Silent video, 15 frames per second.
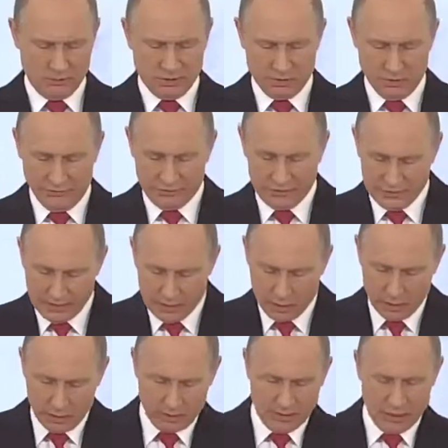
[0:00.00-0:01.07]
Смысл
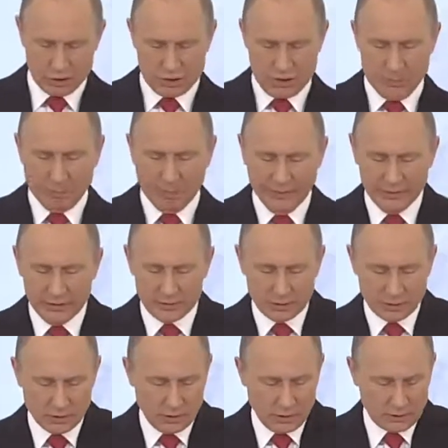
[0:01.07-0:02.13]
всей нашей
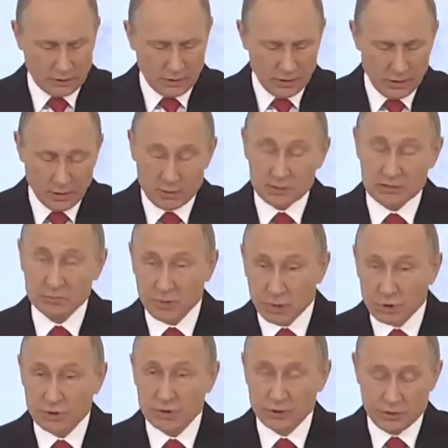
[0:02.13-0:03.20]
политики – это
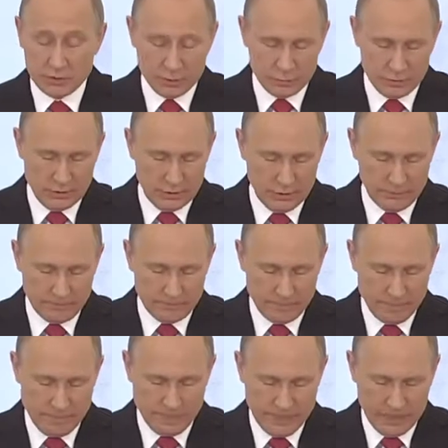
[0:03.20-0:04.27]
сбережение людей,
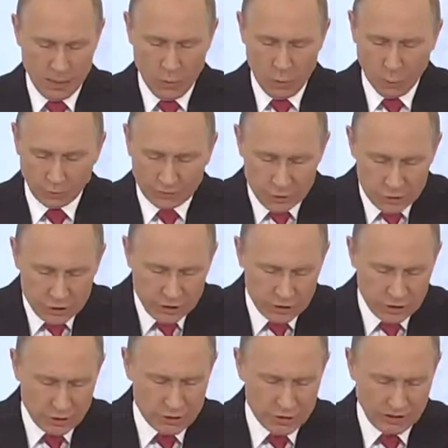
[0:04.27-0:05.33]

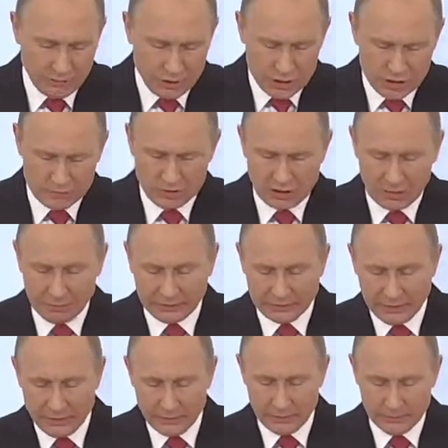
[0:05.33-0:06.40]
умножение человеческого
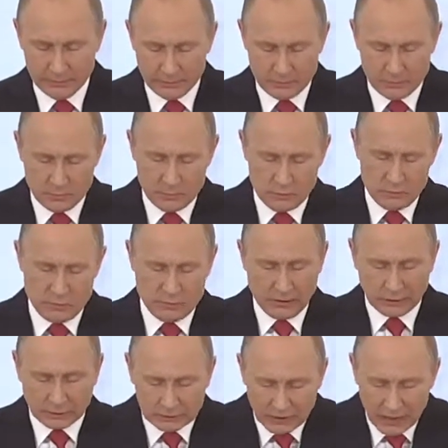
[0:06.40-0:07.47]
капитала
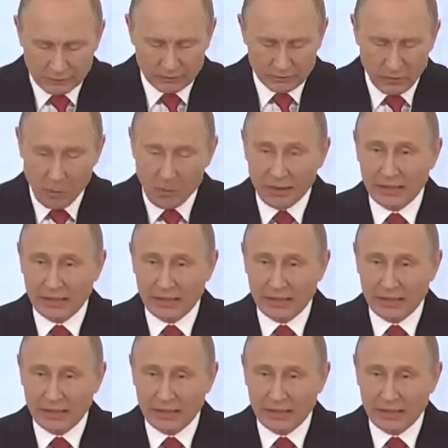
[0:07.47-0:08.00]
как главного